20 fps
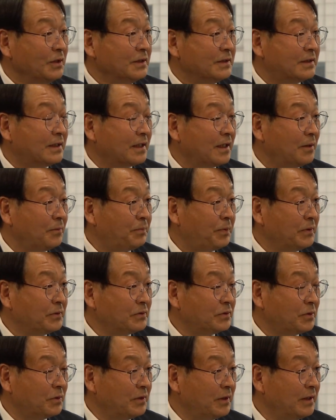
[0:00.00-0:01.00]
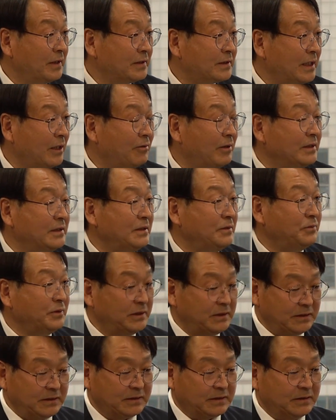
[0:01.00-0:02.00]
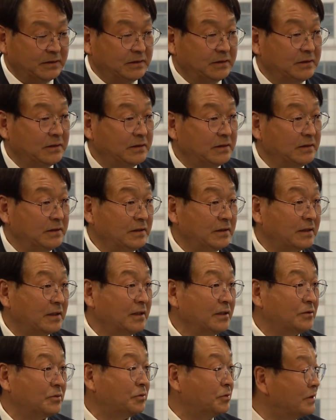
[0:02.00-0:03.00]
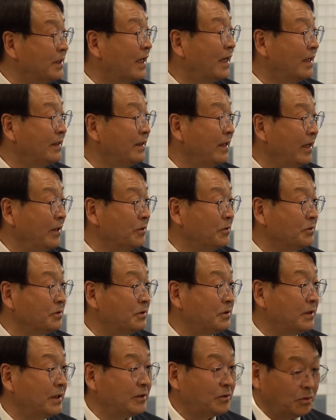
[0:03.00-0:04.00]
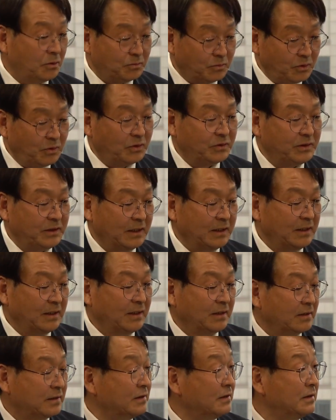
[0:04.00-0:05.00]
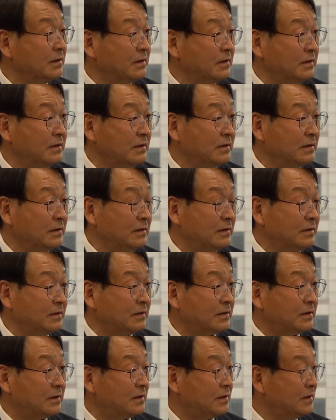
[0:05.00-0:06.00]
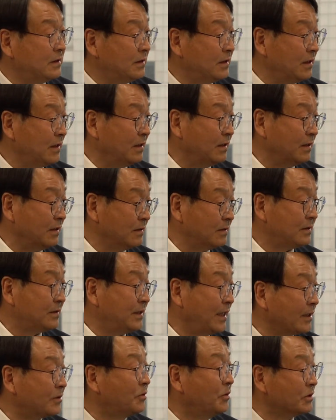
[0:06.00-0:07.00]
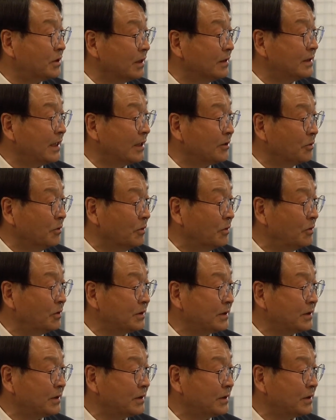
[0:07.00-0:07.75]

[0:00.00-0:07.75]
제가 평소에 차관님이 그 이렇게 주장한 내용들에 또 물론 그 이제 책도 저자도